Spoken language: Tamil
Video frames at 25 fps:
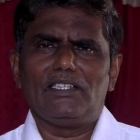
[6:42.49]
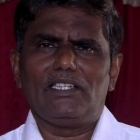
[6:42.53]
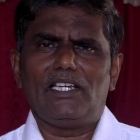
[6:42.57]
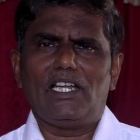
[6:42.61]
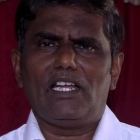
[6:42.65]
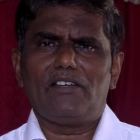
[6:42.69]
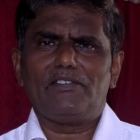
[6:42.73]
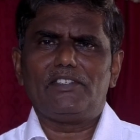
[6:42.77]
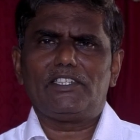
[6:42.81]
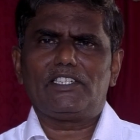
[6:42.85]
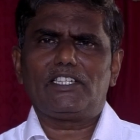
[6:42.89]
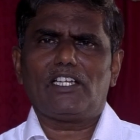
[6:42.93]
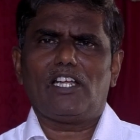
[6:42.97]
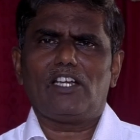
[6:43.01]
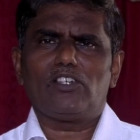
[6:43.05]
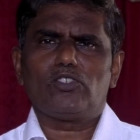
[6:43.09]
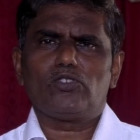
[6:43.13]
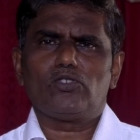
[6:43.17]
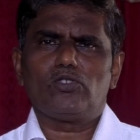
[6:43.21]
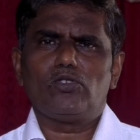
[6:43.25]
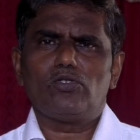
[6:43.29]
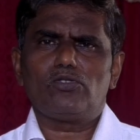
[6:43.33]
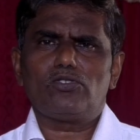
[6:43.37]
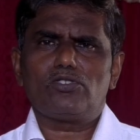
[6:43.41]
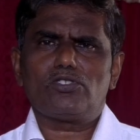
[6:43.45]
இல்லாவிட்டால்
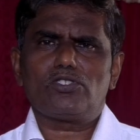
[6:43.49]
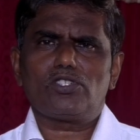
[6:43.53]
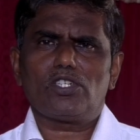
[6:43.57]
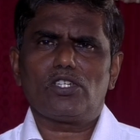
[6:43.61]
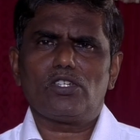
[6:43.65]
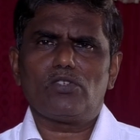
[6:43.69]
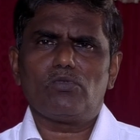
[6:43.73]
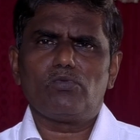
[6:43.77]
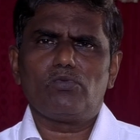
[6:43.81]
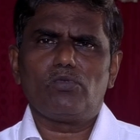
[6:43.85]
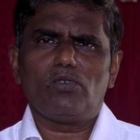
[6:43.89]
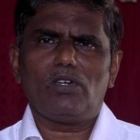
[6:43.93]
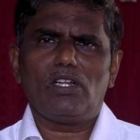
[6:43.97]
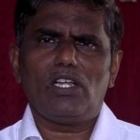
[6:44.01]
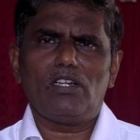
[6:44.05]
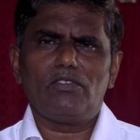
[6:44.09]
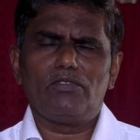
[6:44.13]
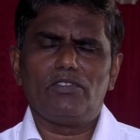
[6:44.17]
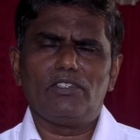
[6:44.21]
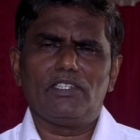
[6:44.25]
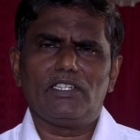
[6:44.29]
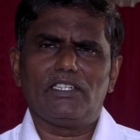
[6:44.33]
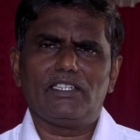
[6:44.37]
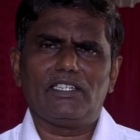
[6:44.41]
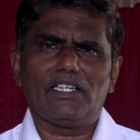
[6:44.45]
குற்ற
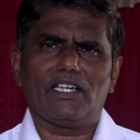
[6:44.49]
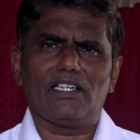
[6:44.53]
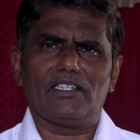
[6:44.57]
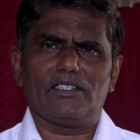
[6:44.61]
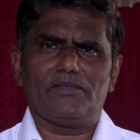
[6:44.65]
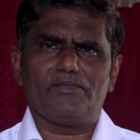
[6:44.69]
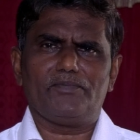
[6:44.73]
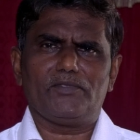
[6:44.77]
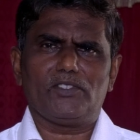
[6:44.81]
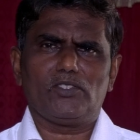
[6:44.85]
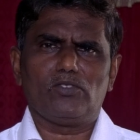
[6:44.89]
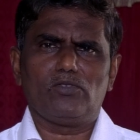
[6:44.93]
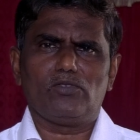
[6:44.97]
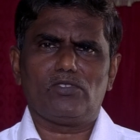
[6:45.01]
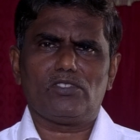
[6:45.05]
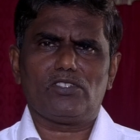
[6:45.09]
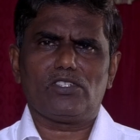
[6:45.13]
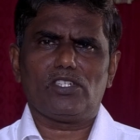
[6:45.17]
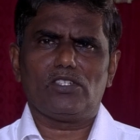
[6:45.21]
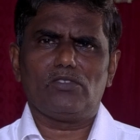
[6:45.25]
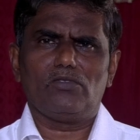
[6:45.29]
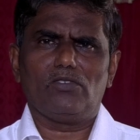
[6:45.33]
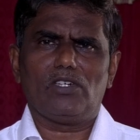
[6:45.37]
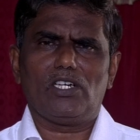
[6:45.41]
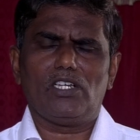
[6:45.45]
உணர்வு இருக்கிறது
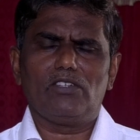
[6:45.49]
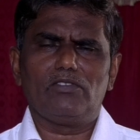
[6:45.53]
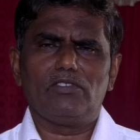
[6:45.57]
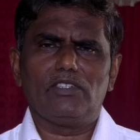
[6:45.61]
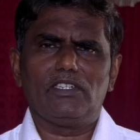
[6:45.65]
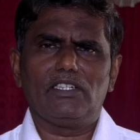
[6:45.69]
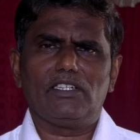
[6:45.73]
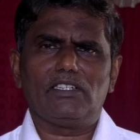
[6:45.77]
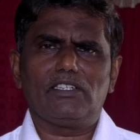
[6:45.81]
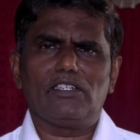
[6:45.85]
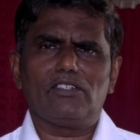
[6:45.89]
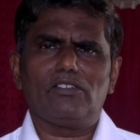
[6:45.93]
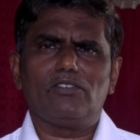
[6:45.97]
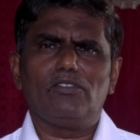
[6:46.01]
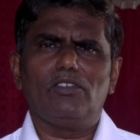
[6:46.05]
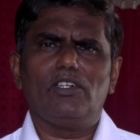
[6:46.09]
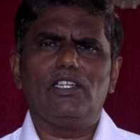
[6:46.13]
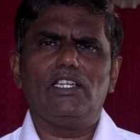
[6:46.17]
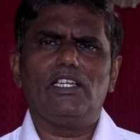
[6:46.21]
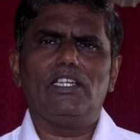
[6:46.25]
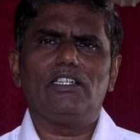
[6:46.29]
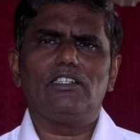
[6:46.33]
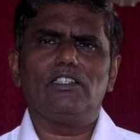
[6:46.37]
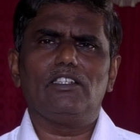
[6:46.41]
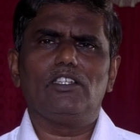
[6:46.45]
குற்ற உணர்வு
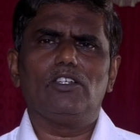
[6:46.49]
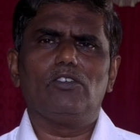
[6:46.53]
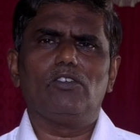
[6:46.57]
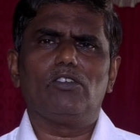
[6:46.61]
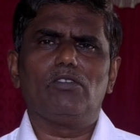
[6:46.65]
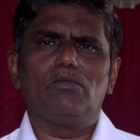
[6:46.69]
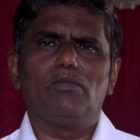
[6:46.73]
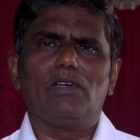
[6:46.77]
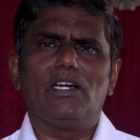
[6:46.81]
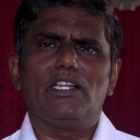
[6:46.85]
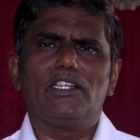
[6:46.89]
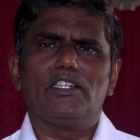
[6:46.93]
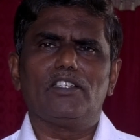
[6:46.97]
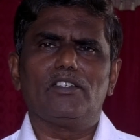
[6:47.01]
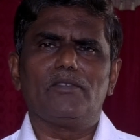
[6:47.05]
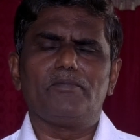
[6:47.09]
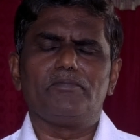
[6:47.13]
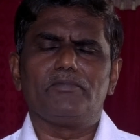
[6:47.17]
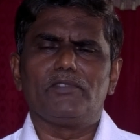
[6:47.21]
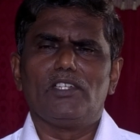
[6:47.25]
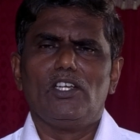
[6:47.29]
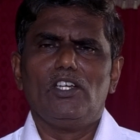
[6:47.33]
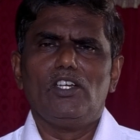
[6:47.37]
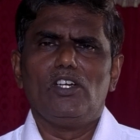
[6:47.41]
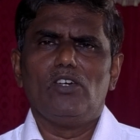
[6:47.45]
இருக்கக்கூடிய எந்த ஒரு மனிதனும்